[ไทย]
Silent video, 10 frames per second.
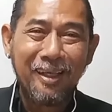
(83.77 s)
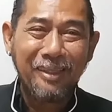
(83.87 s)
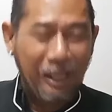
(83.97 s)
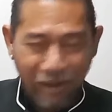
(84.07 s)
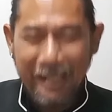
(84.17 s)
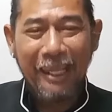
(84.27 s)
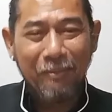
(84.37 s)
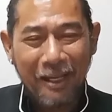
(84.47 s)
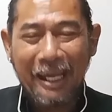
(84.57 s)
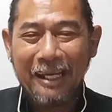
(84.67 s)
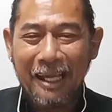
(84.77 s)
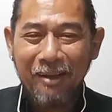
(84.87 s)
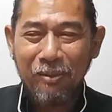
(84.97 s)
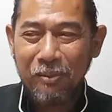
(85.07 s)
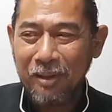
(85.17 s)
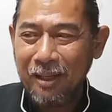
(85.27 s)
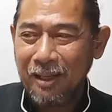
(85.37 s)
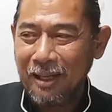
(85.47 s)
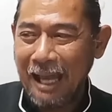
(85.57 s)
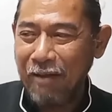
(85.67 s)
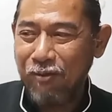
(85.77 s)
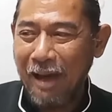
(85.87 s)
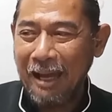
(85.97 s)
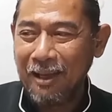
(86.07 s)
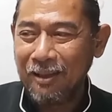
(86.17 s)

แต่ก็ดีเหมือนกันนะการฟัง